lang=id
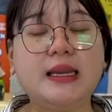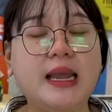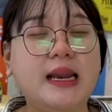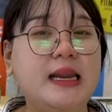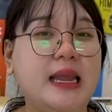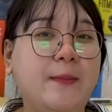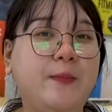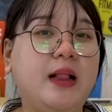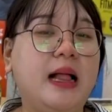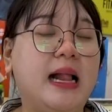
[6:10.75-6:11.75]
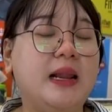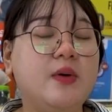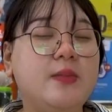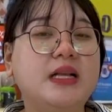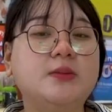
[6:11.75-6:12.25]
Ini ada di Apple
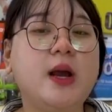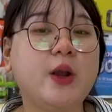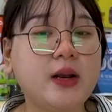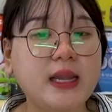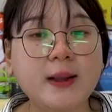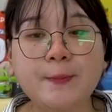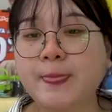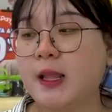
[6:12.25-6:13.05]
A15 Bionic.